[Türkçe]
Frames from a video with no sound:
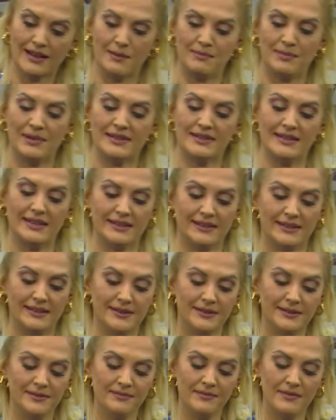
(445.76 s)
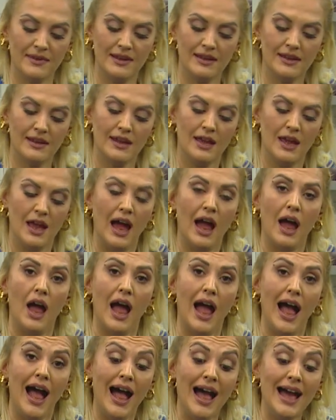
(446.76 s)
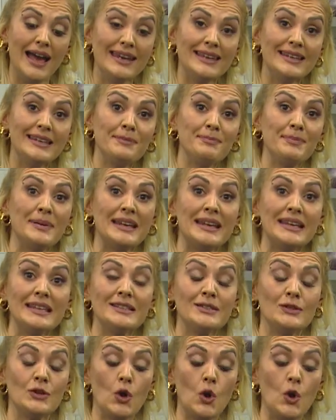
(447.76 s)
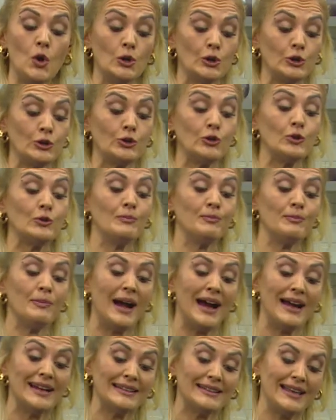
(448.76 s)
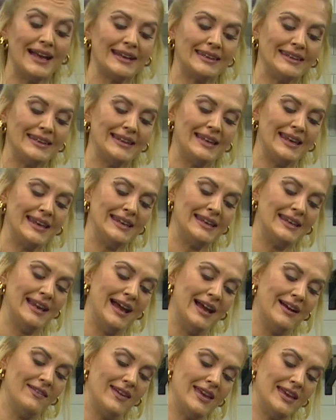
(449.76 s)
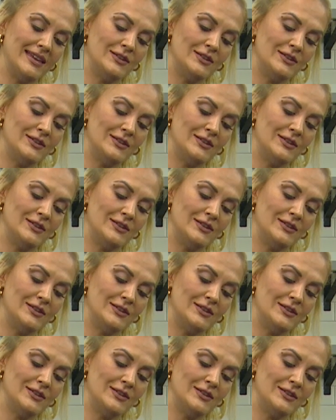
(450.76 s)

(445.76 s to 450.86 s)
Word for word: Kapatalım. Aynı pirinci ölçtüğüm bardak ile ilave